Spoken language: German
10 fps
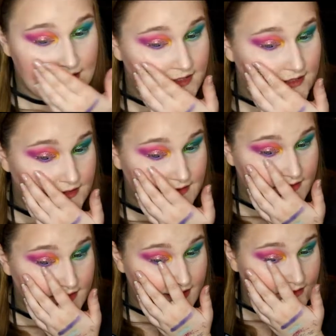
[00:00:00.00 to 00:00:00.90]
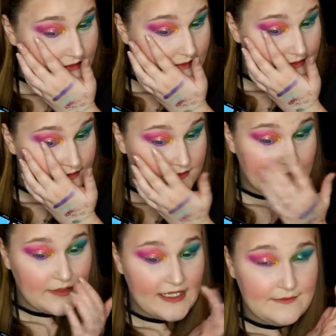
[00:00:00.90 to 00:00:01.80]
Hier, das ging
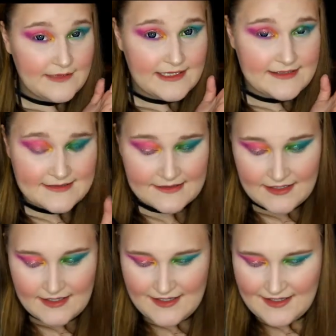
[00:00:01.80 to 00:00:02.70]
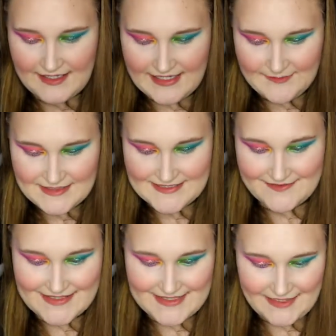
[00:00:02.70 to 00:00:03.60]
so halbwegs, aber es ist
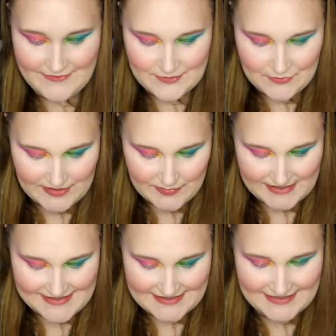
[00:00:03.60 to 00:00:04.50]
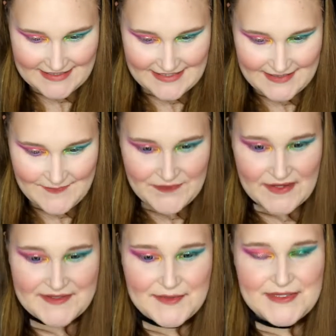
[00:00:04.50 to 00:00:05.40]
quasi einfach nur gepresster Glitter
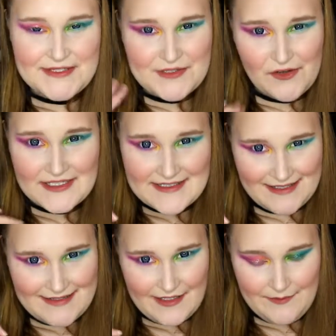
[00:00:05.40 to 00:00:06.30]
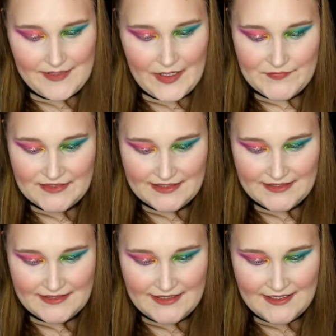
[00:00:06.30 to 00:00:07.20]
und so ein bisschen Zeug, das halt zusammen bleibt
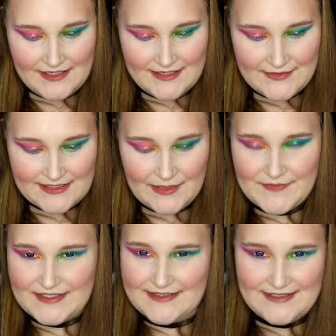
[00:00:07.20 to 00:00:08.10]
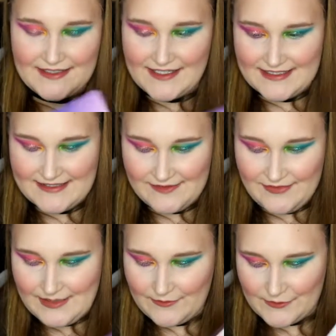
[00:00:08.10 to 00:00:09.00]
drinne. Also ich glaube nicht, dass ich drei
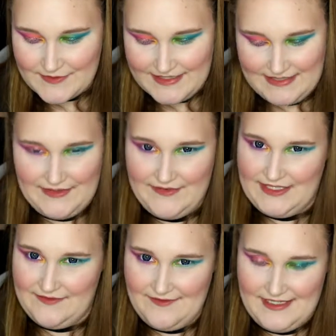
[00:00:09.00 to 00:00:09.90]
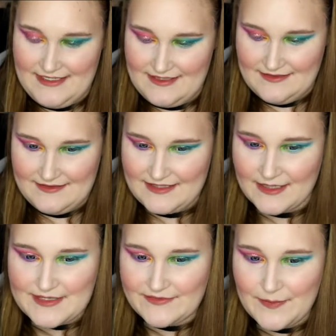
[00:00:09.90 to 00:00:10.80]
Glitzerfarben groß weiter verwenden werde. Da
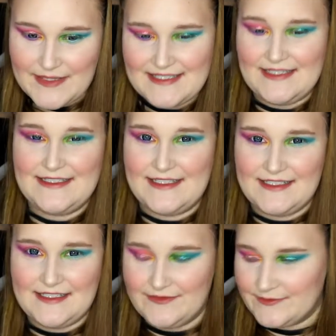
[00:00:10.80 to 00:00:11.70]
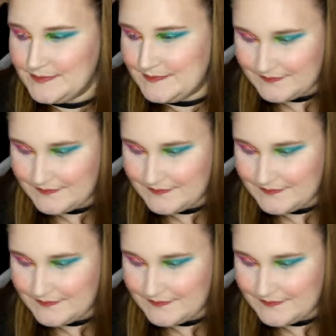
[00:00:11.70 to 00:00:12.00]
gibt es einfach bessere Alternativen.